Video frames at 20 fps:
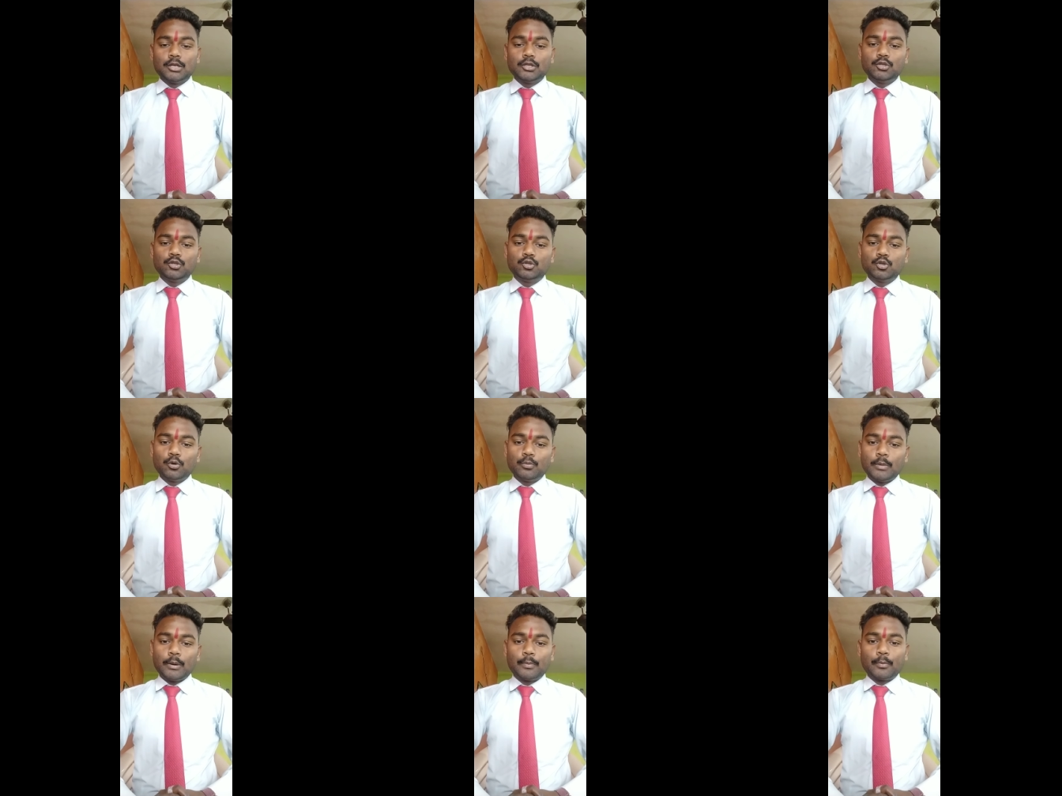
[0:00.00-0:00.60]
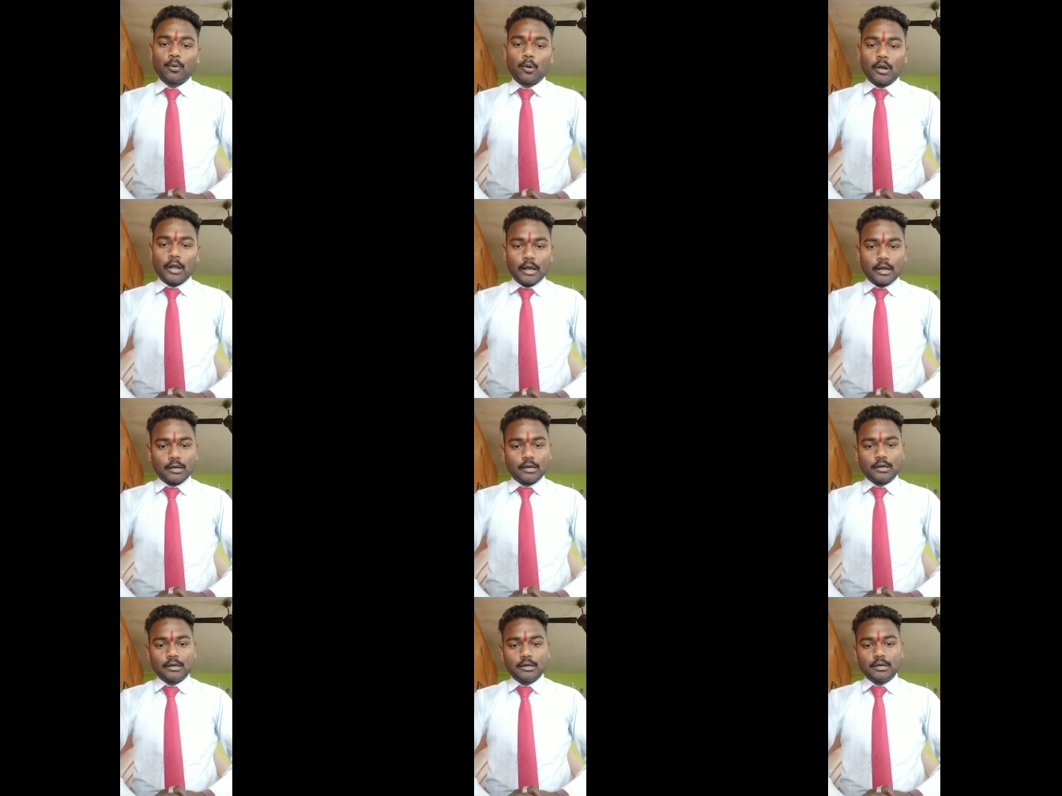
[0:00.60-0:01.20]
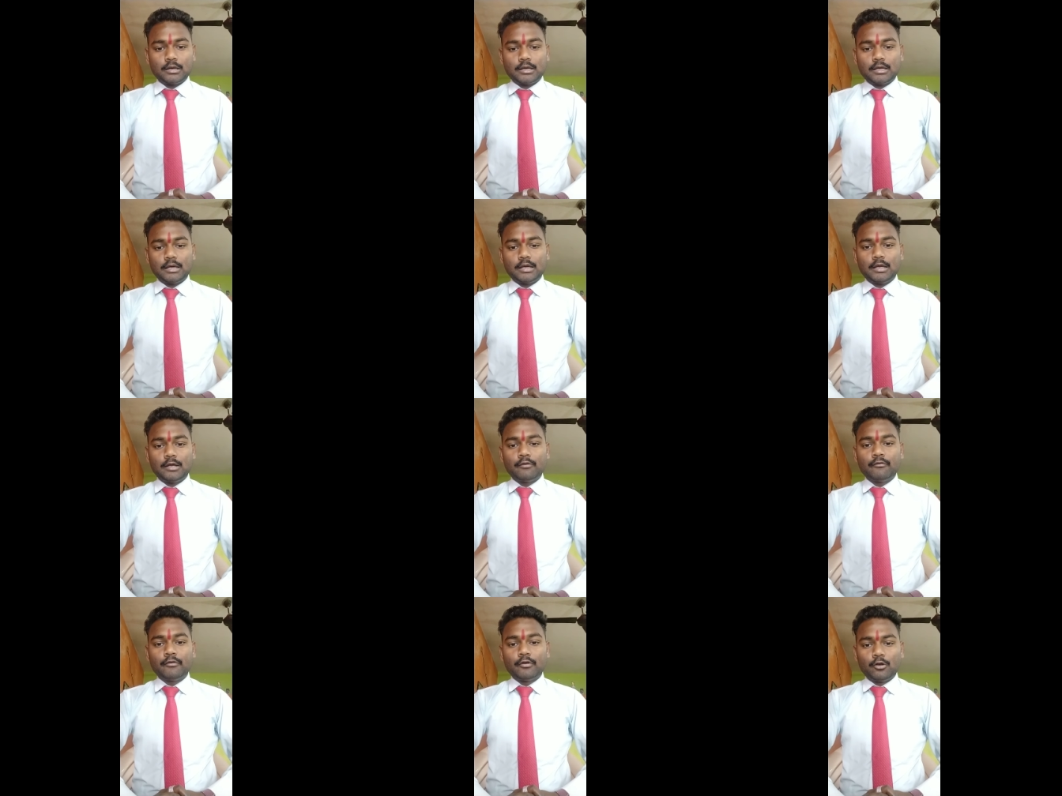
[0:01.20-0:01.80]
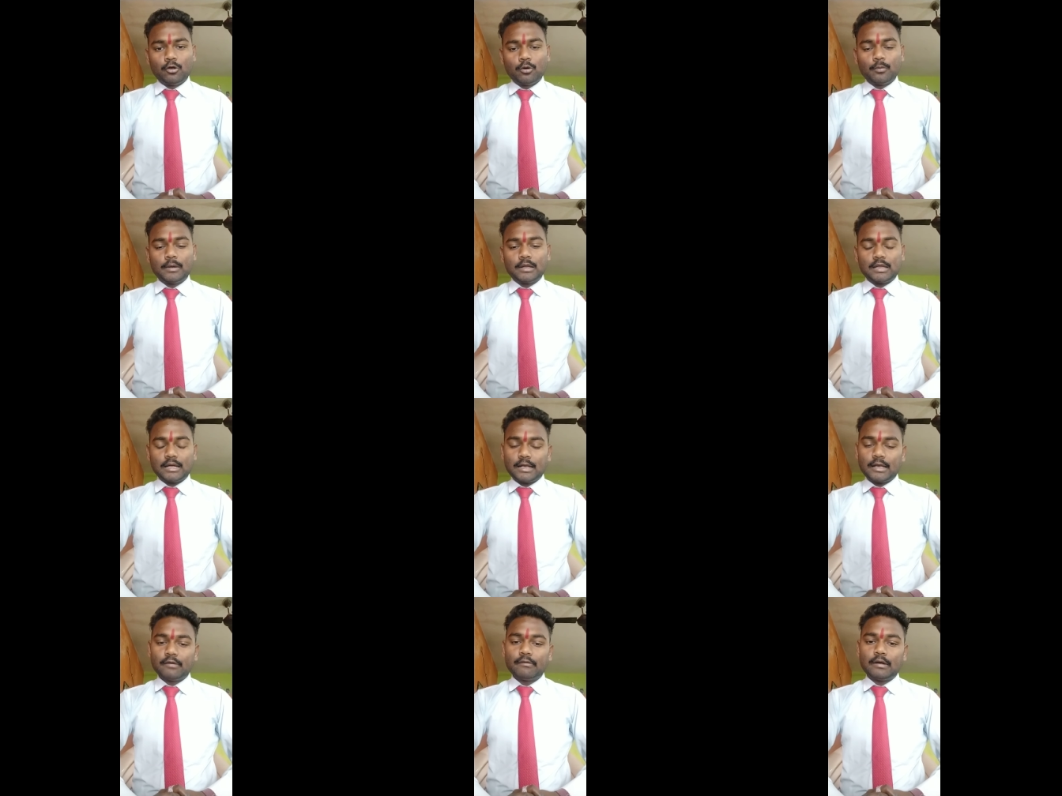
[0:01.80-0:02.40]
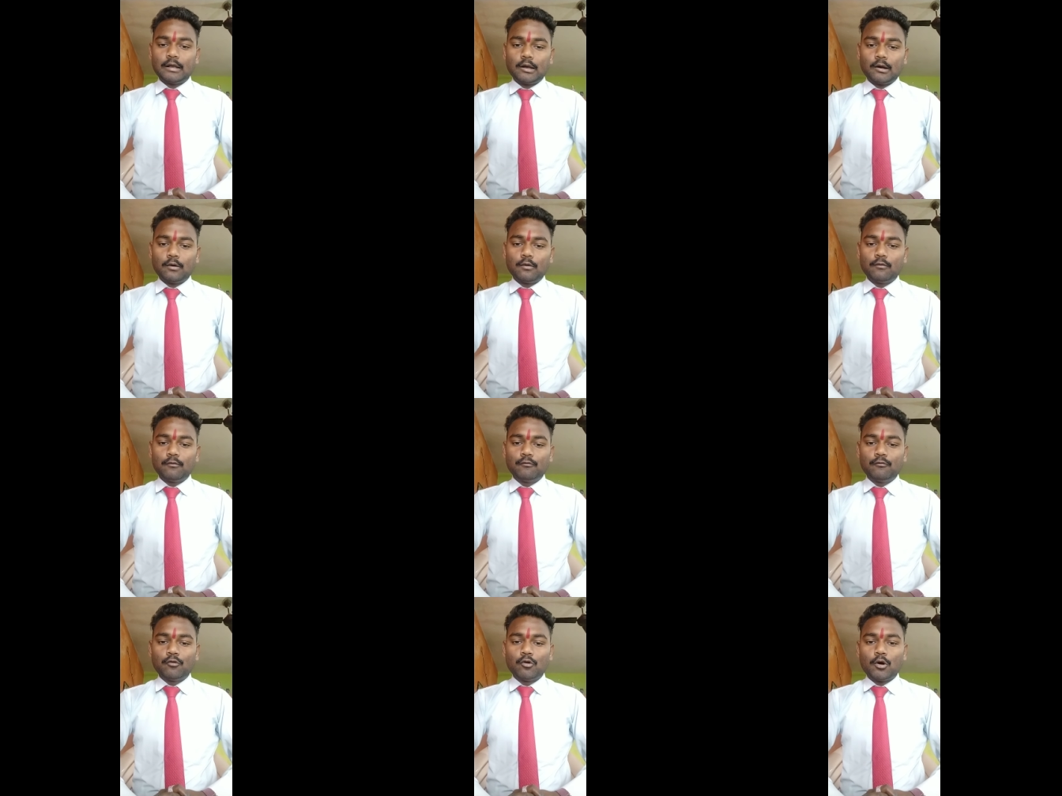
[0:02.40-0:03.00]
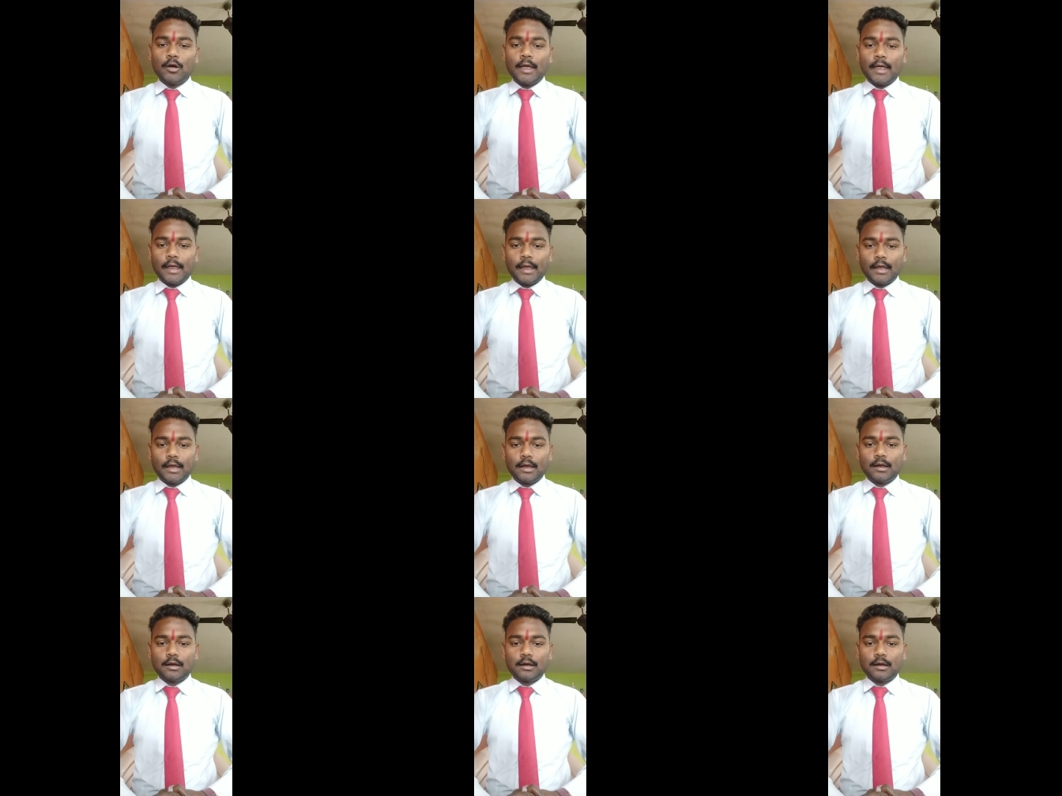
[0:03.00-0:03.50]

जो मैं प्रोडक्ट की वीडियो बताने वाला हूँ वो है